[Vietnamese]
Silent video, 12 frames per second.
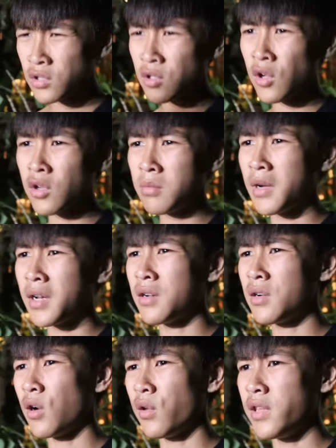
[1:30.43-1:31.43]
thôi thôi bà
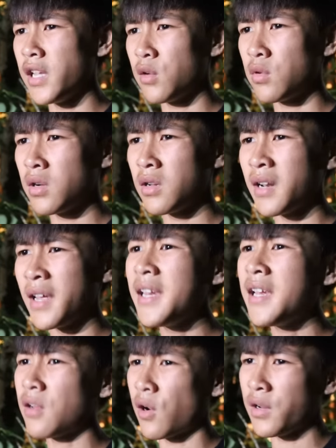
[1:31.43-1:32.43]
đừng hỏi nhiều nữa lấy
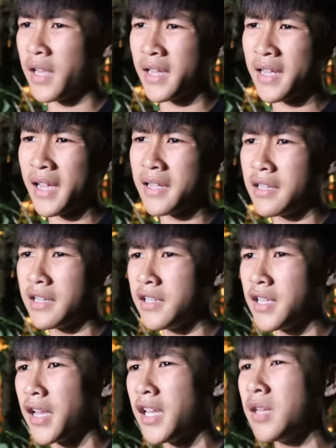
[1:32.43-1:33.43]
điện thoại điện hàng kia
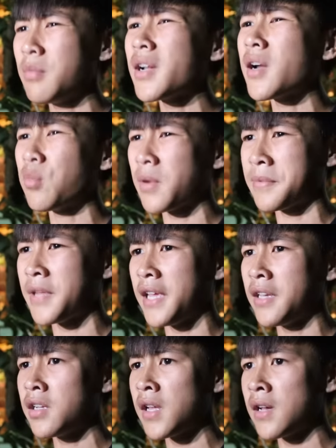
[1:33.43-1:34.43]
về đi mất công gặp chuyện nữa